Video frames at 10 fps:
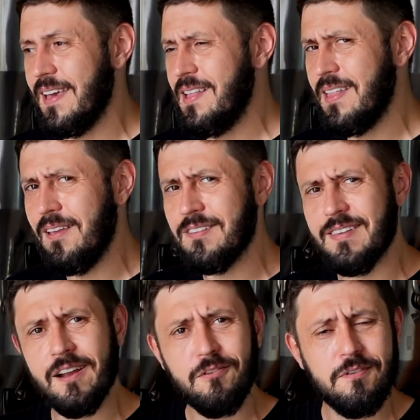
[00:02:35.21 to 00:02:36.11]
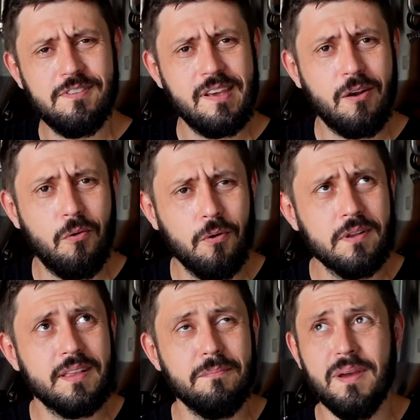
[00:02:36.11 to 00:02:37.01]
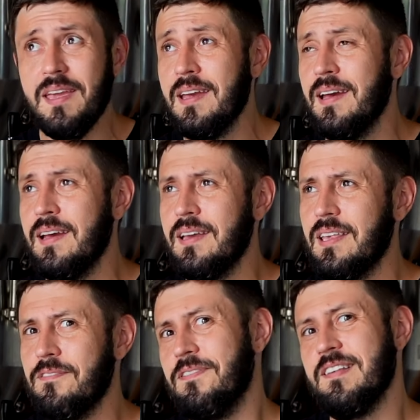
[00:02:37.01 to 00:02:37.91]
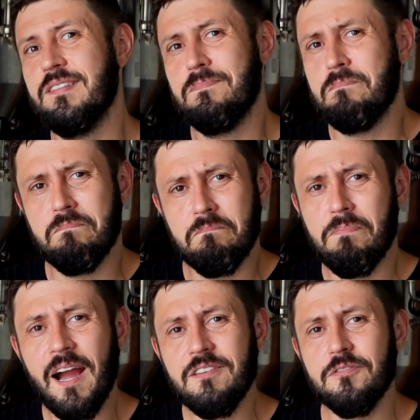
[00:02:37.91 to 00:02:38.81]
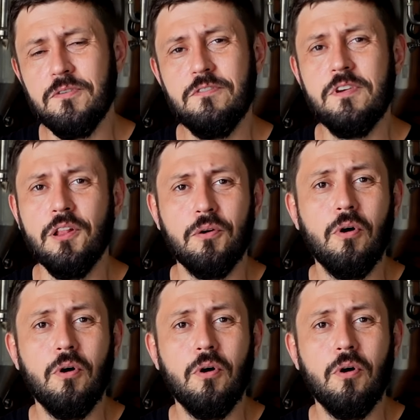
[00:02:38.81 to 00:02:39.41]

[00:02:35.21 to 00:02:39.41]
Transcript: Ele tem um certo secor também que faz parte do estilo.